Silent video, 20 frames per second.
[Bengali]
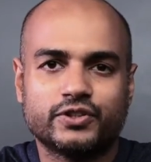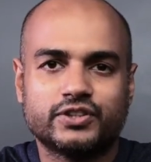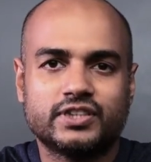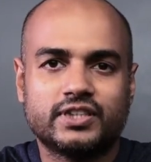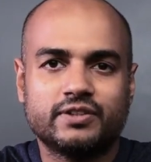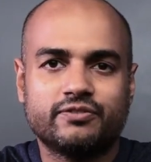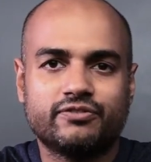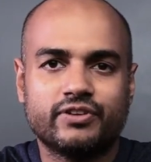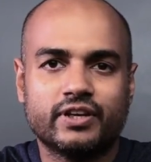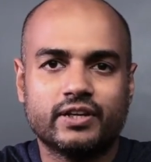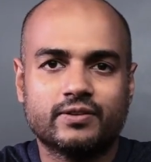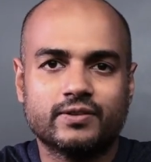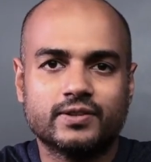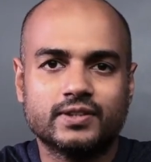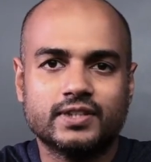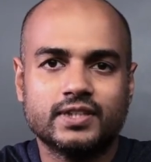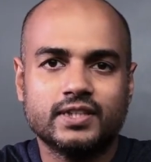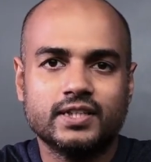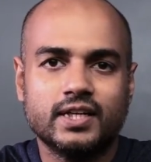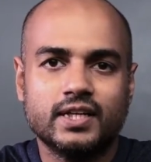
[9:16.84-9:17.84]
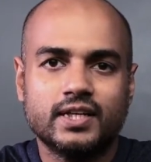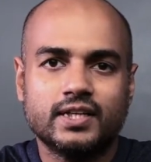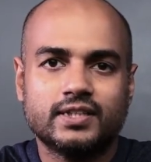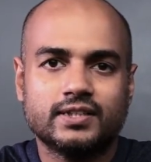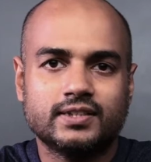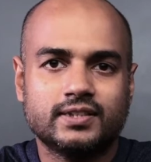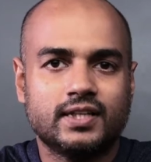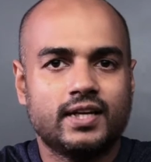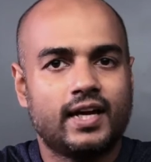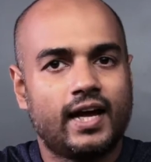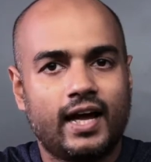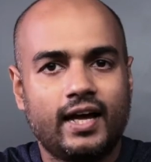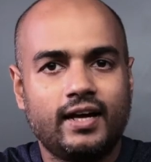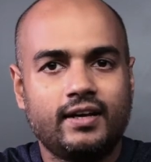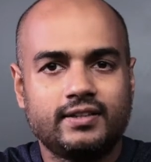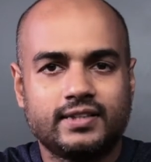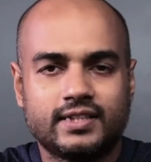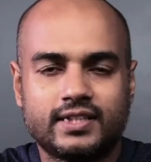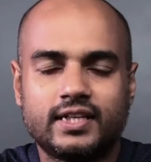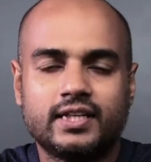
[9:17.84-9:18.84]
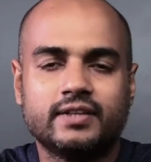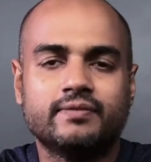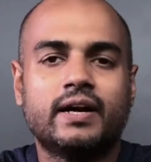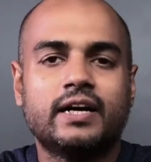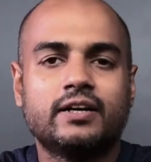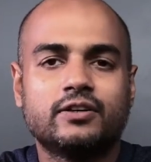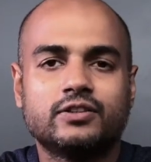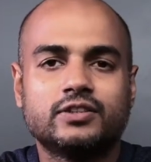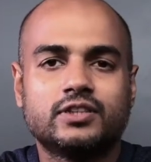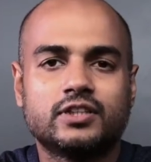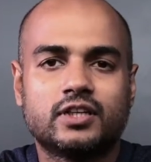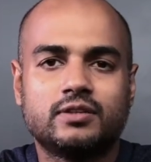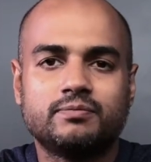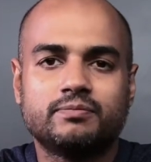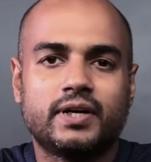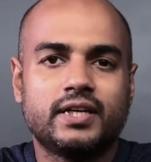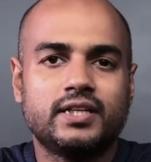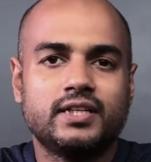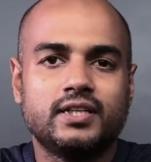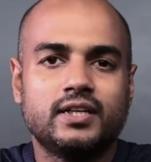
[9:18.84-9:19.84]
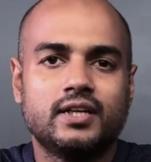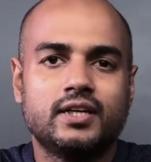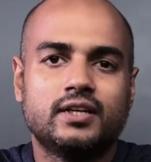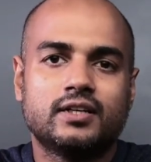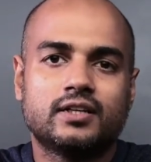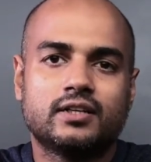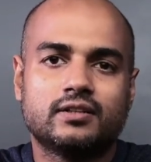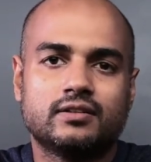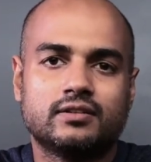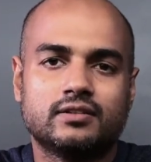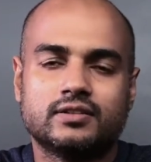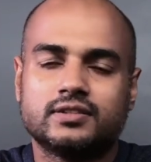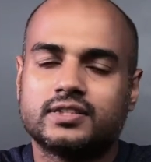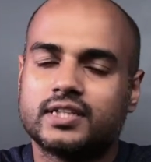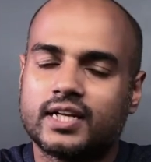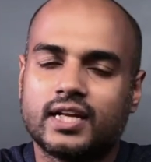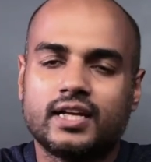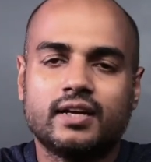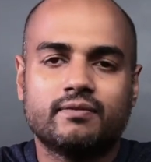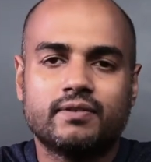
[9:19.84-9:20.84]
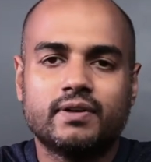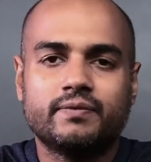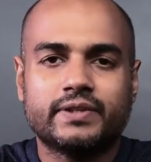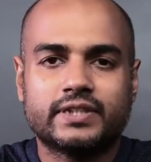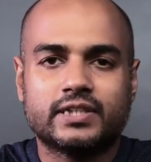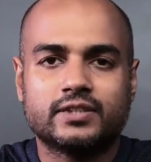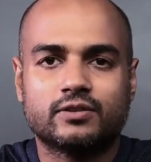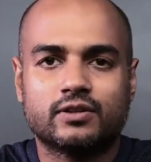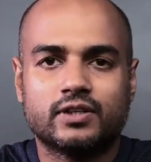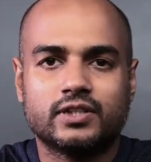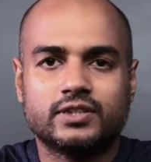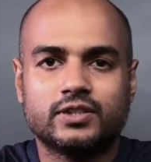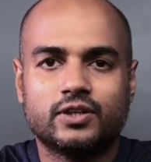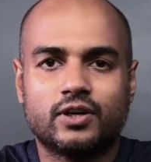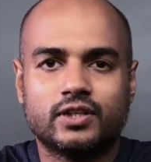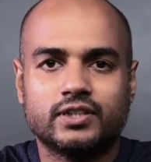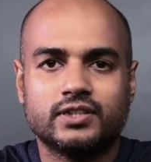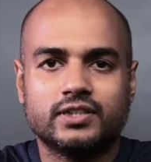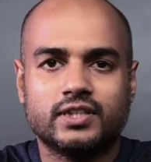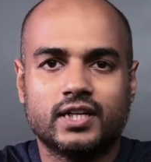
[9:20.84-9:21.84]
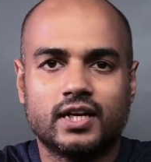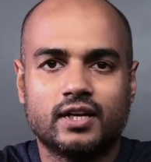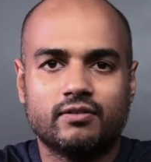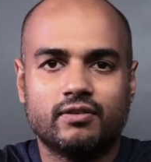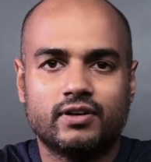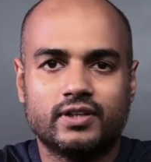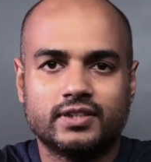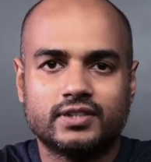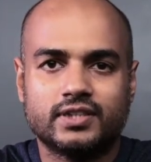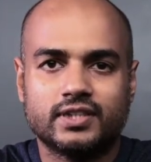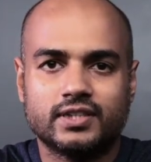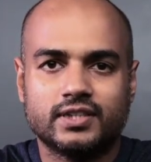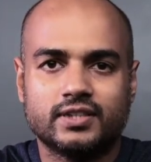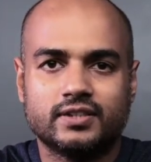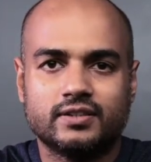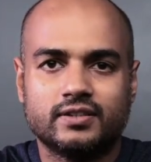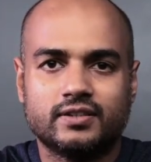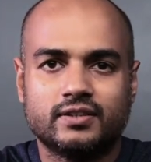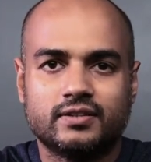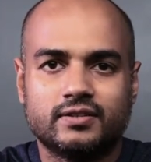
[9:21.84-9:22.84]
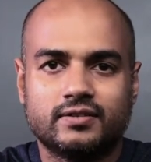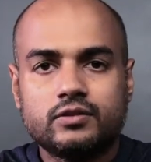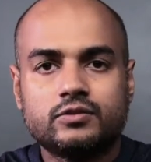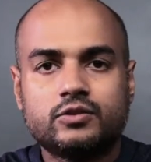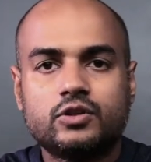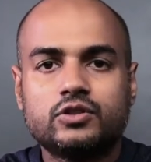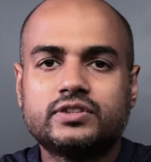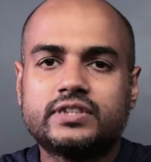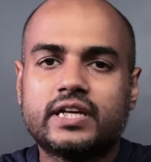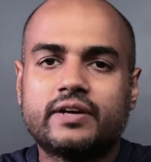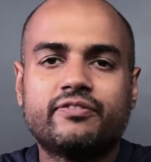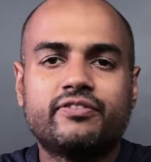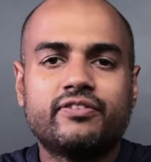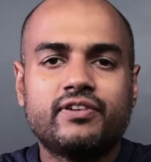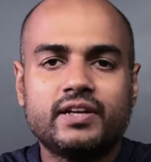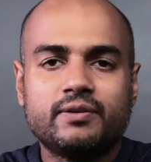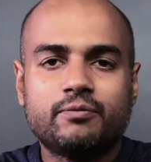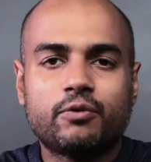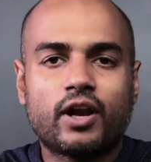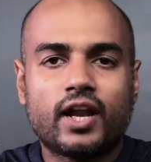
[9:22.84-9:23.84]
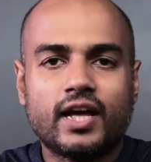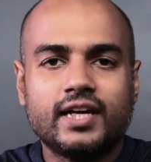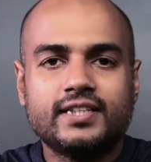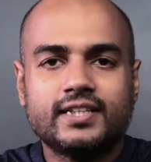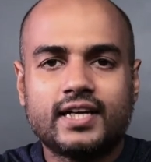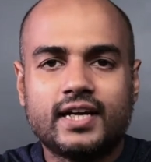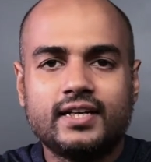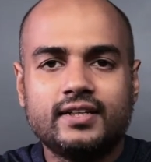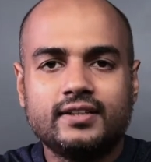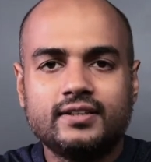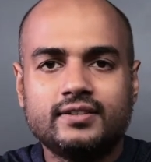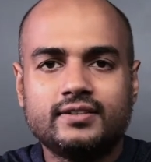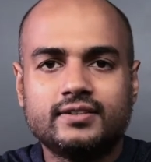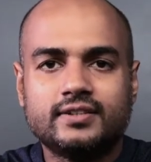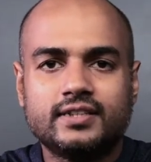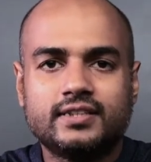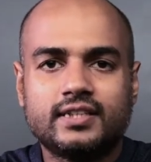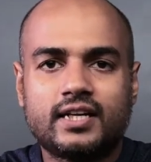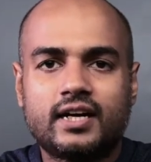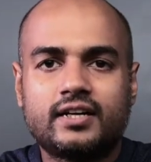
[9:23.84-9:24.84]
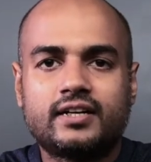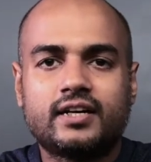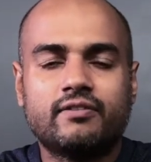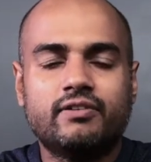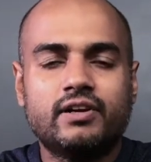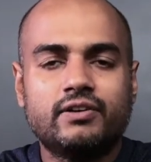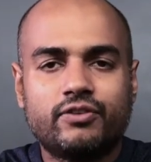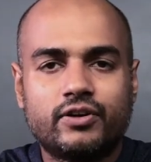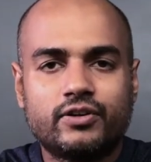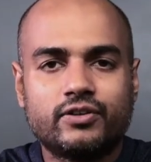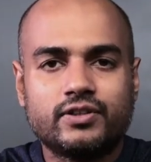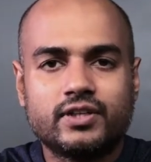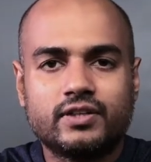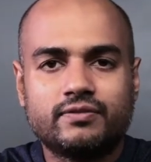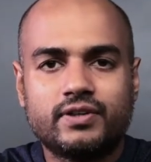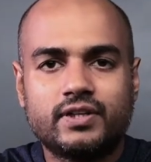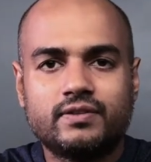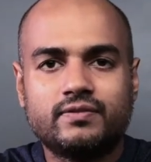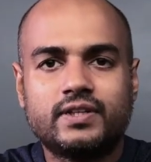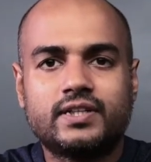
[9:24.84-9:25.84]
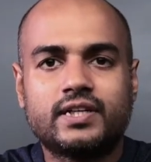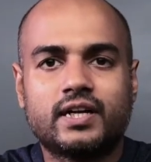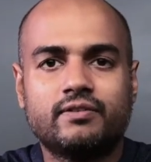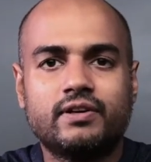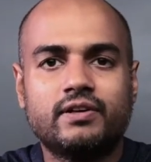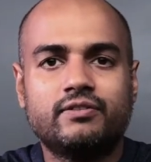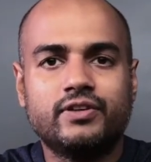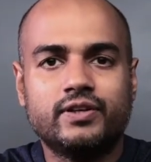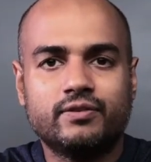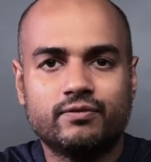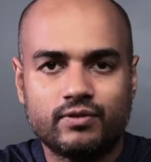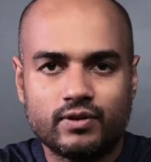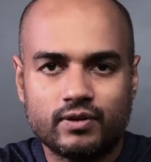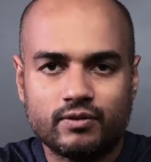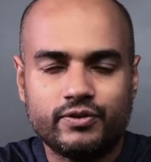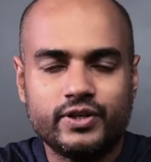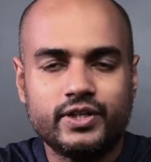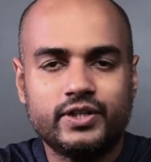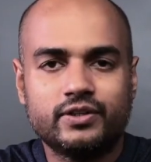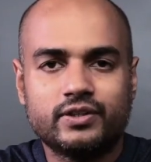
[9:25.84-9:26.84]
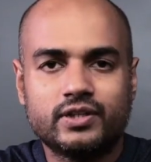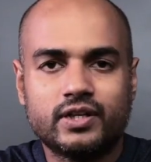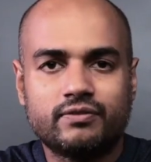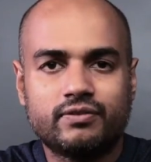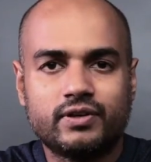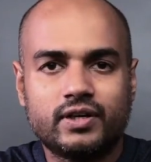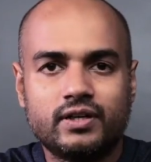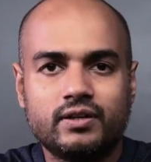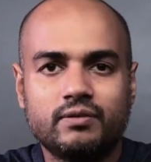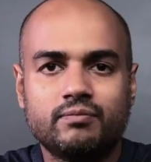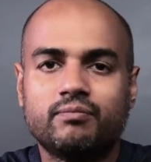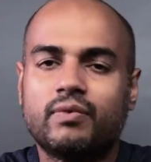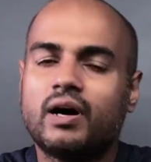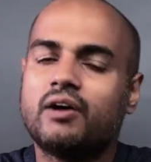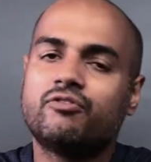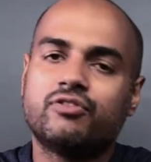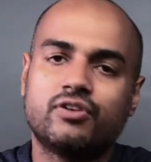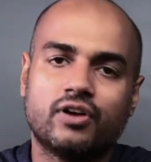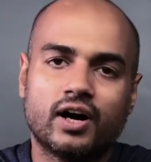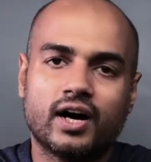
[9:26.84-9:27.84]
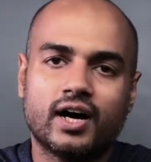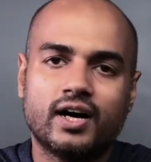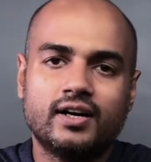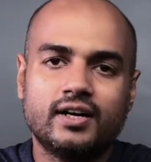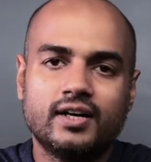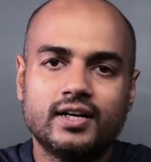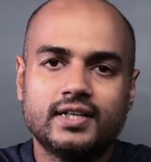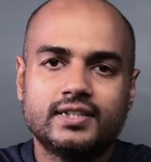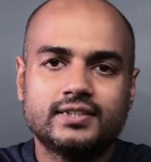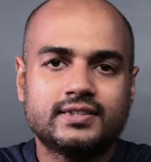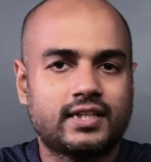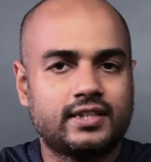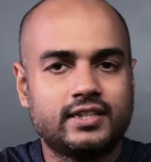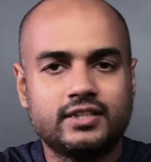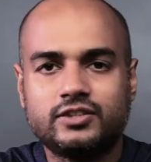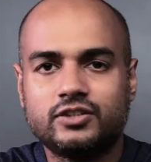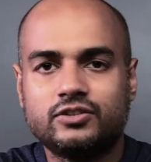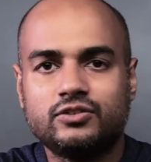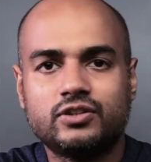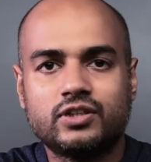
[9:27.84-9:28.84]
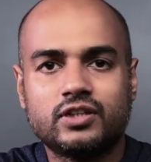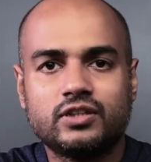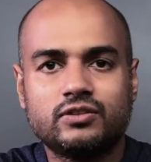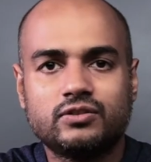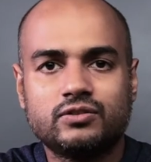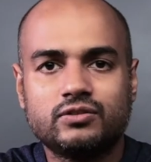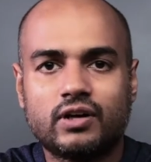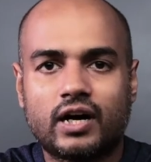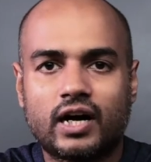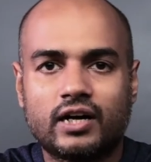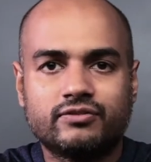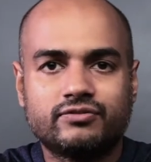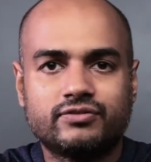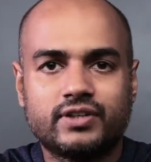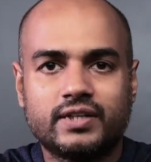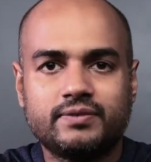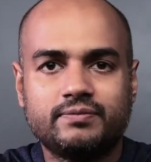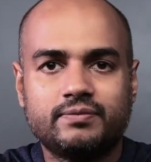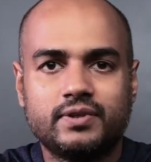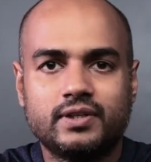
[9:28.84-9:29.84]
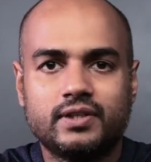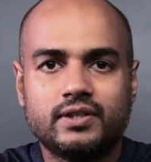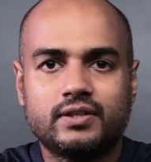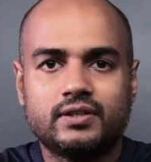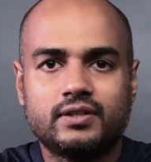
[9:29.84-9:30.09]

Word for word: পজিটিভ ফিল করছি যে হ্যাঁ যেটা ডিমান্ড করছে কোম্পানি সেটাই আমরা পেতে চলেছি অরিজিনাল ভার্সনে তো সেফলি বলাই যায় যে যারা ট্রাভেল ফটোগ্রাফার বা ট্রাভেল ভিডিওগ্রাফার বা ভ্লগার তাদের জন্য কিন্তু আর ফাইভ